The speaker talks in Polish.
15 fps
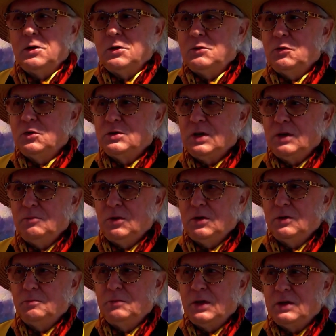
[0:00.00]
twórczej,
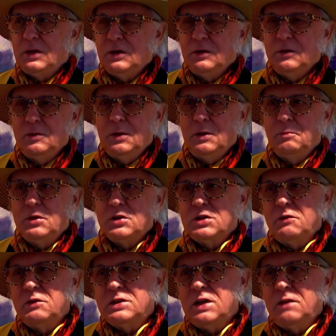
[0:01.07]
bo piętna, y,
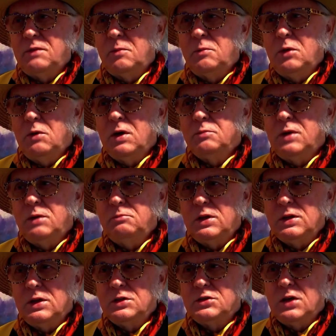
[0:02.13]
pierwsza wystawa była, gdy miałem
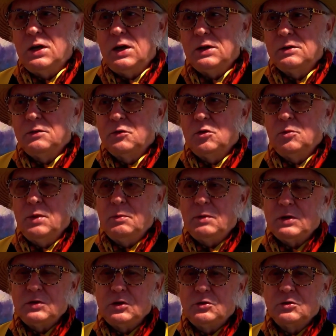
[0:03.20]
15 lat w Klubie
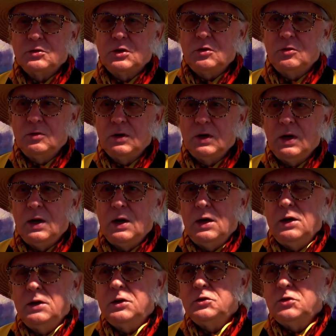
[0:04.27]
Pracy Książki Ruch
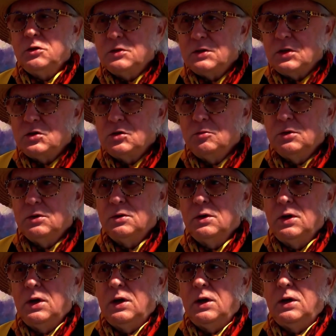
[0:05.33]
i tak się to zaczęło.
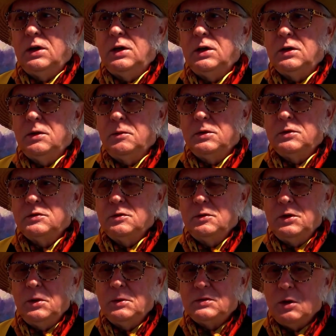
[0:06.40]
I,
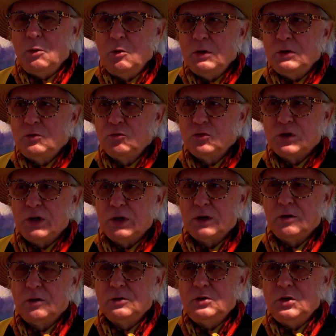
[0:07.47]
i, i cały łańcuszek
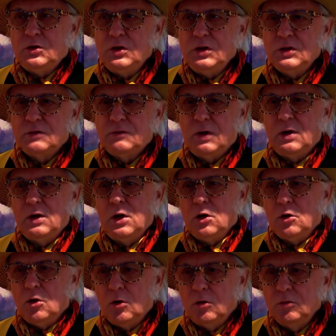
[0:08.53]
od dzieciństwa.
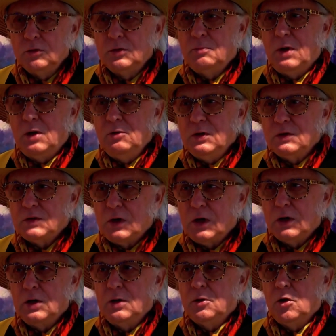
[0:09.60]
Kochut maluje
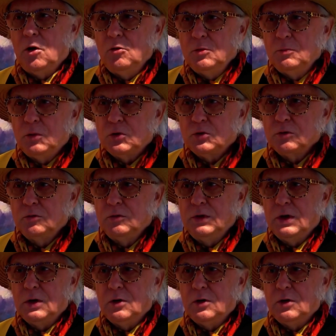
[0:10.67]
strachy, kochut poszukuje,